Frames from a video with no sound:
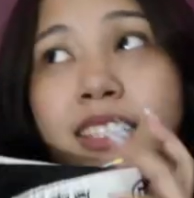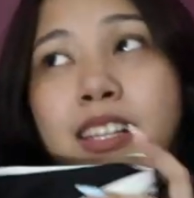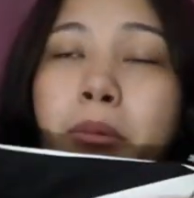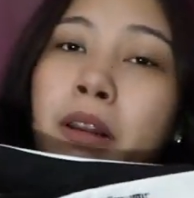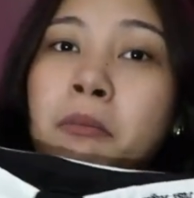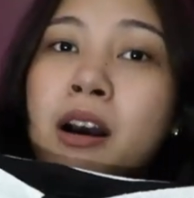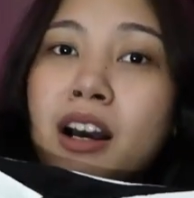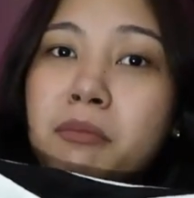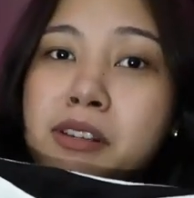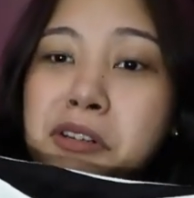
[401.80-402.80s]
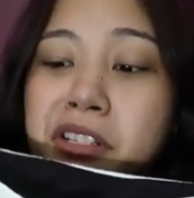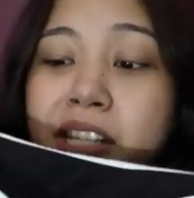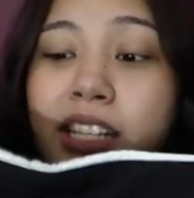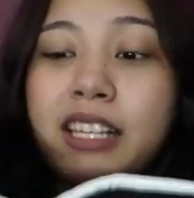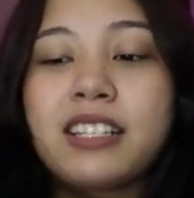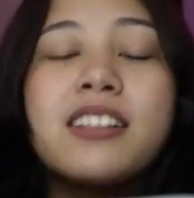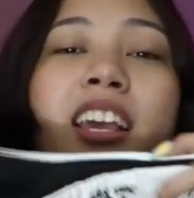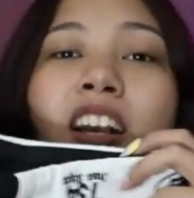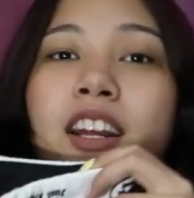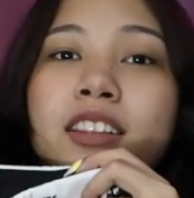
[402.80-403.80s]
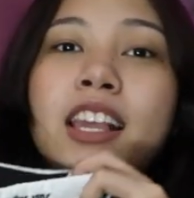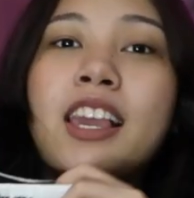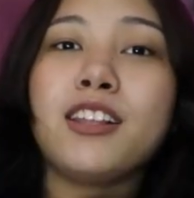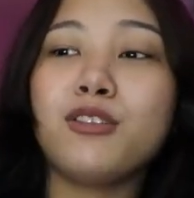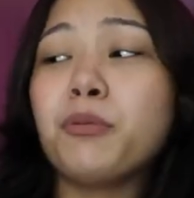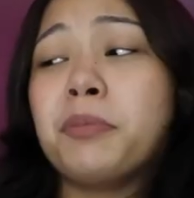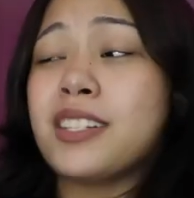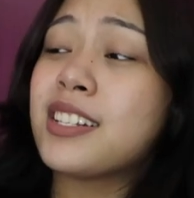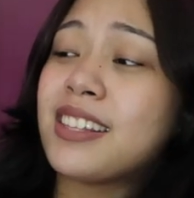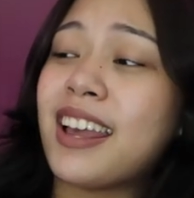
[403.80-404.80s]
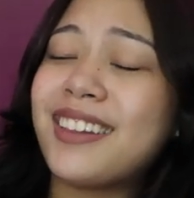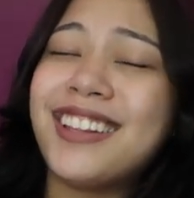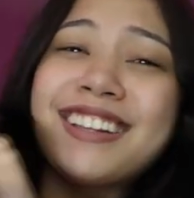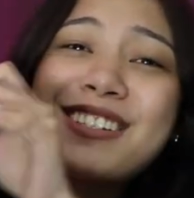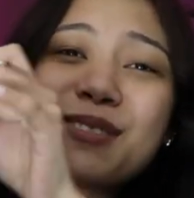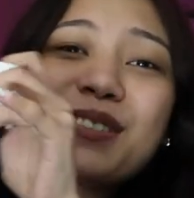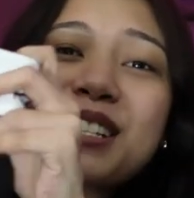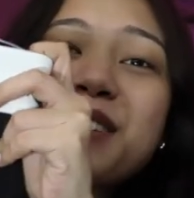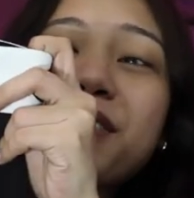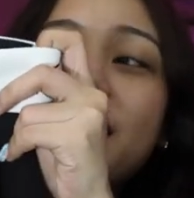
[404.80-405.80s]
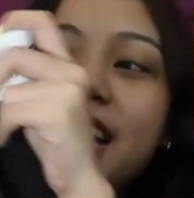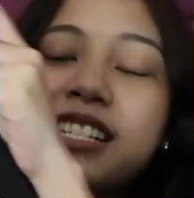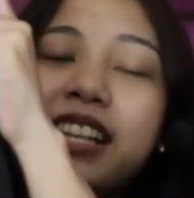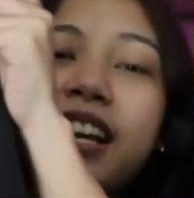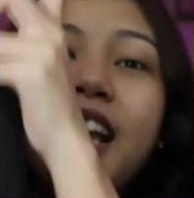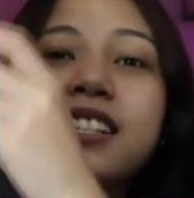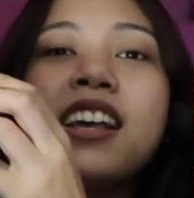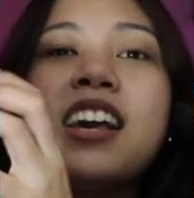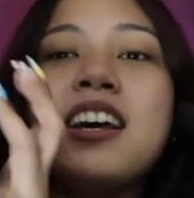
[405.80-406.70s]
hindi mo lang makakabili ng sa Dickies, I got a dupe instead. And super, super nice niya, guys.